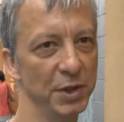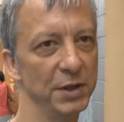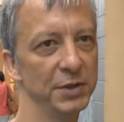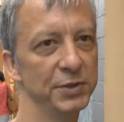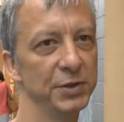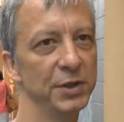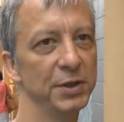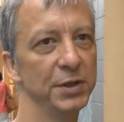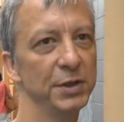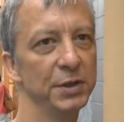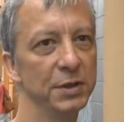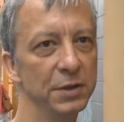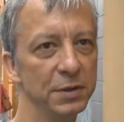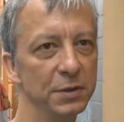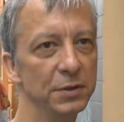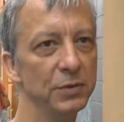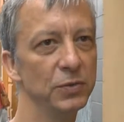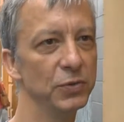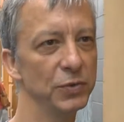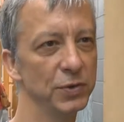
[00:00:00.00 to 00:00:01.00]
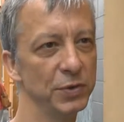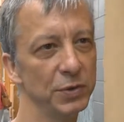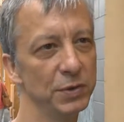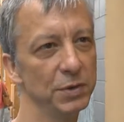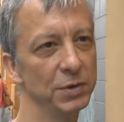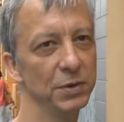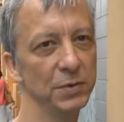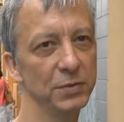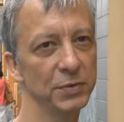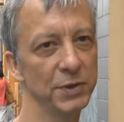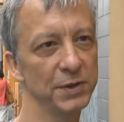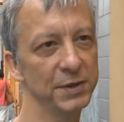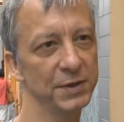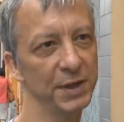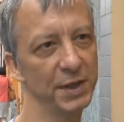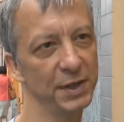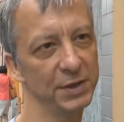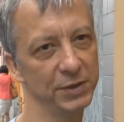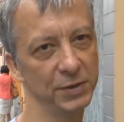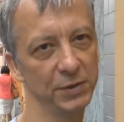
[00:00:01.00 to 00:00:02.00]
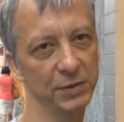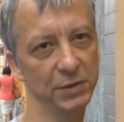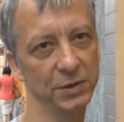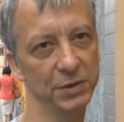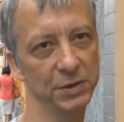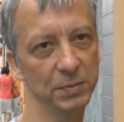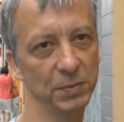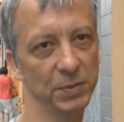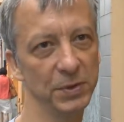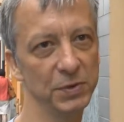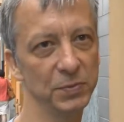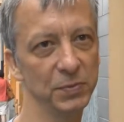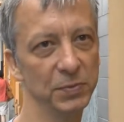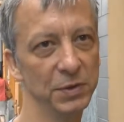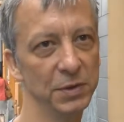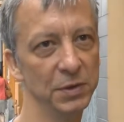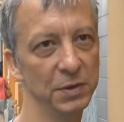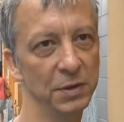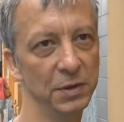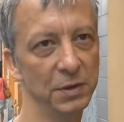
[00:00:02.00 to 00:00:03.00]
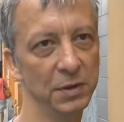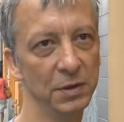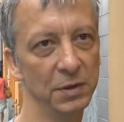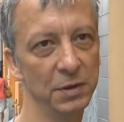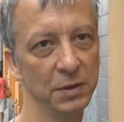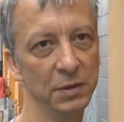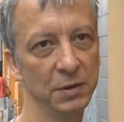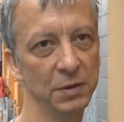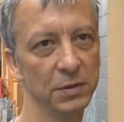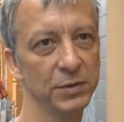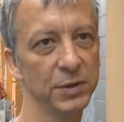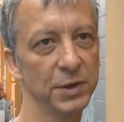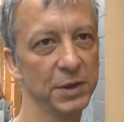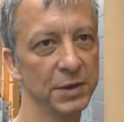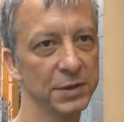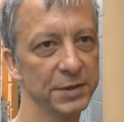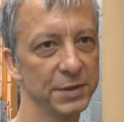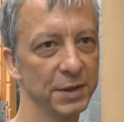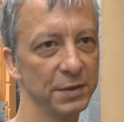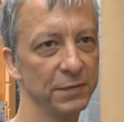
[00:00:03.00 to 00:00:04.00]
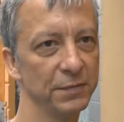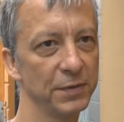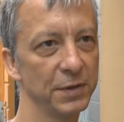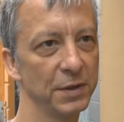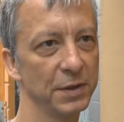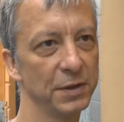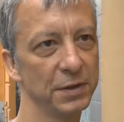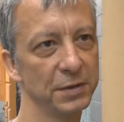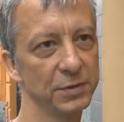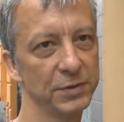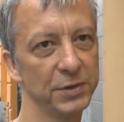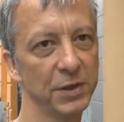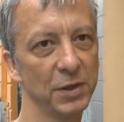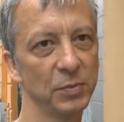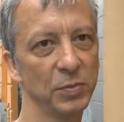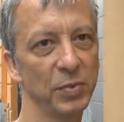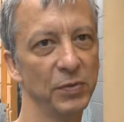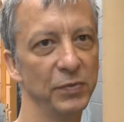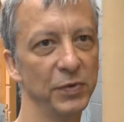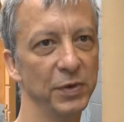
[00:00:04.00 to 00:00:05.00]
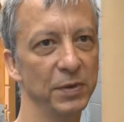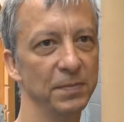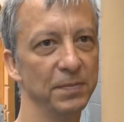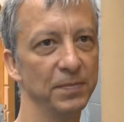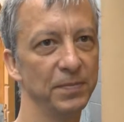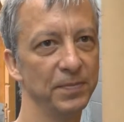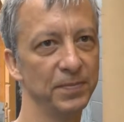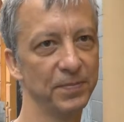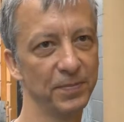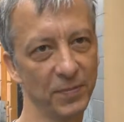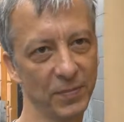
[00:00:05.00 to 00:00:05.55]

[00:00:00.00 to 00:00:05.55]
A jeżeli już ją się znajdzie, to jest powiedzmy no, taka stawka, że tak powiem,